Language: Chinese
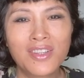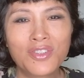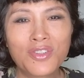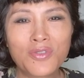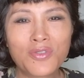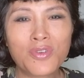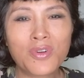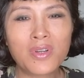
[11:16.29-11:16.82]

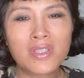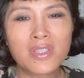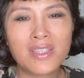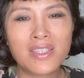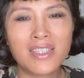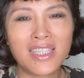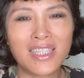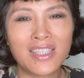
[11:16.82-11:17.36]
就是说
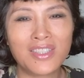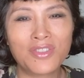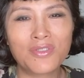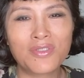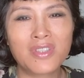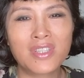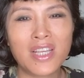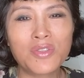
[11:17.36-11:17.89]
自己就
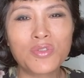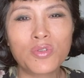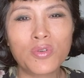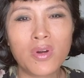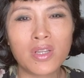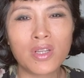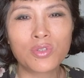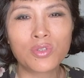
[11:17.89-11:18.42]
先做了，